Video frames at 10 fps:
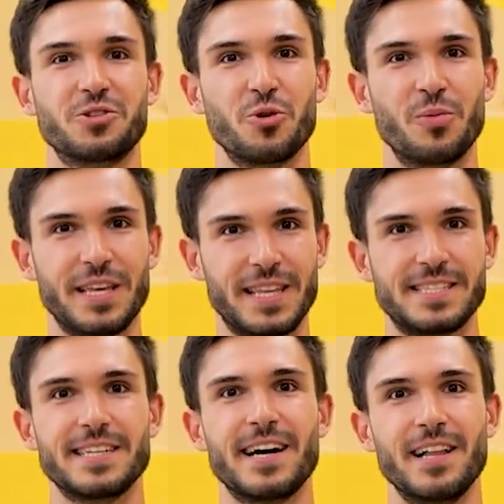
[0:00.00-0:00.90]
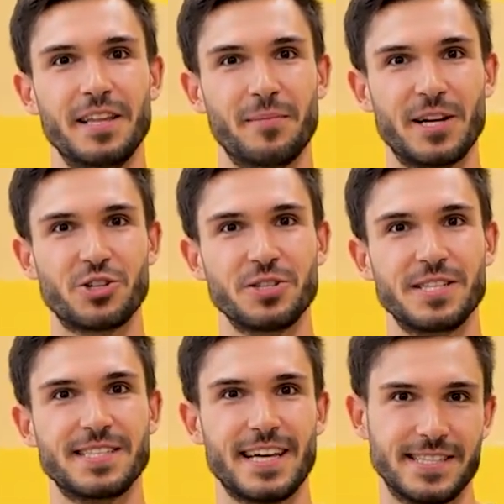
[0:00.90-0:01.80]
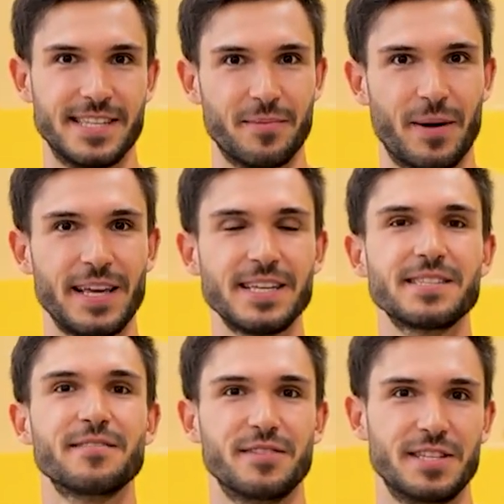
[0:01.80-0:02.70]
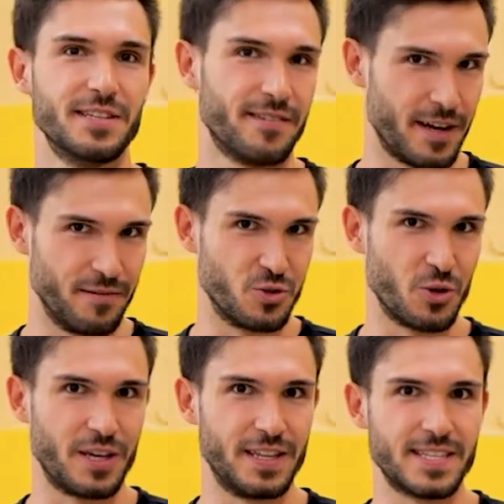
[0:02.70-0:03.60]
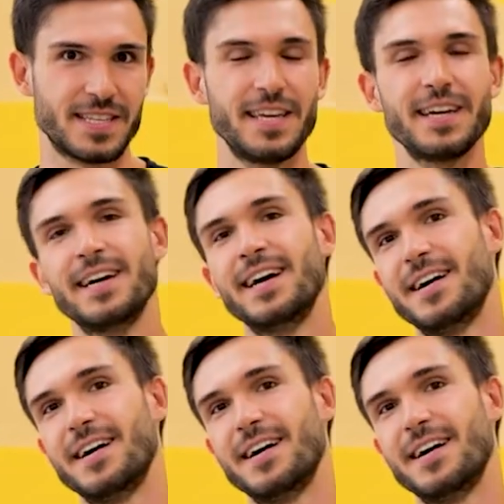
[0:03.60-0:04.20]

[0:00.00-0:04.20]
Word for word: чтобы не натирало на больших дистанциях проездов, надеваем высокие носки.